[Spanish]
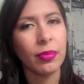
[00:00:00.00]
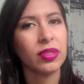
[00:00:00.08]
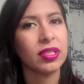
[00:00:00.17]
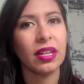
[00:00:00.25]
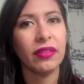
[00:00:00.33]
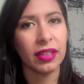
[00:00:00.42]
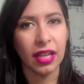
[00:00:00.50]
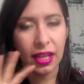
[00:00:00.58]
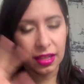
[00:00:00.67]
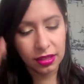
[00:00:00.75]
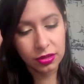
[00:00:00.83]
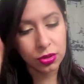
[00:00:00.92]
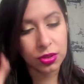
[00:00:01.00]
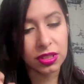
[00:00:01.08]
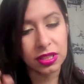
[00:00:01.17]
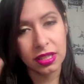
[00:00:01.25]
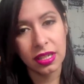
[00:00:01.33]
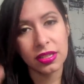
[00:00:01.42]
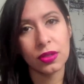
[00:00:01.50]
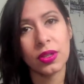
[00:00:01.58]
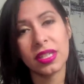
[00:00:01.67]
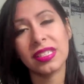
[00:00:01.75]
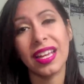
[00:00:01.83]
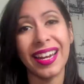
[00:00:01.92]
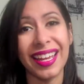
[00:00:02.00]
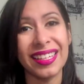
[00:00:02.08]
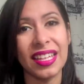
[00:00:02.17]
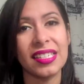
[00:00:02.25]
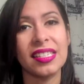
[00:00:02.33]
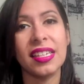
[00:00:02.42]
pero es que la verdad sus reseñas son excelentes